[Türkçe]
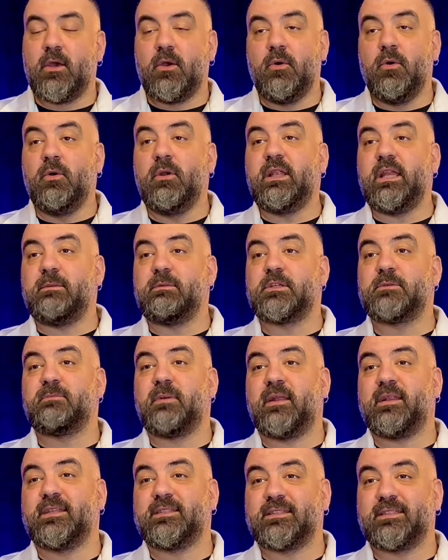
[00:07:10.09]
Öyleymiş.
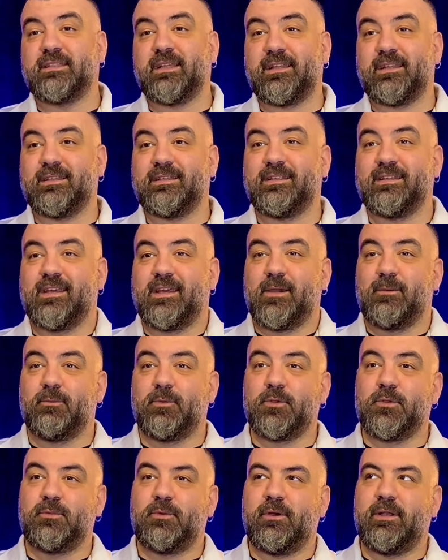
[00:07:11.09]
Ben eskiden hani
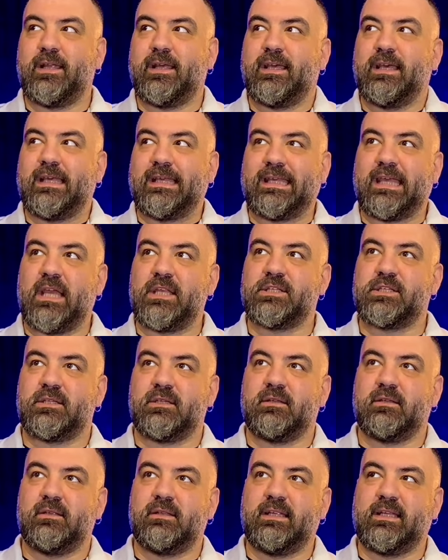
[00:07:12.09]
bunu böyle
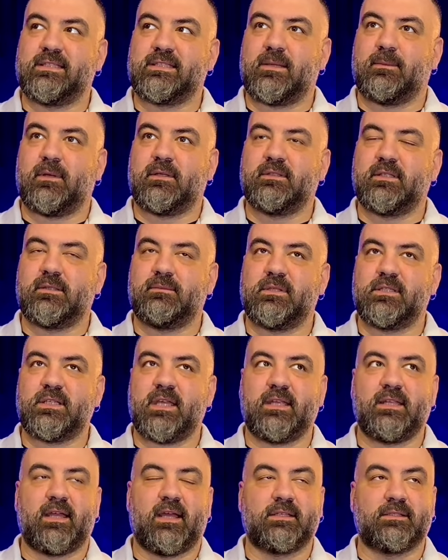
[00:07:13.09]
gençlik zamanlarında
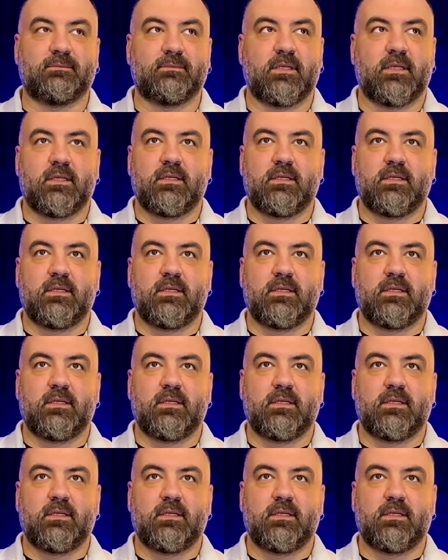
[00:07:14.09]
şey derdim.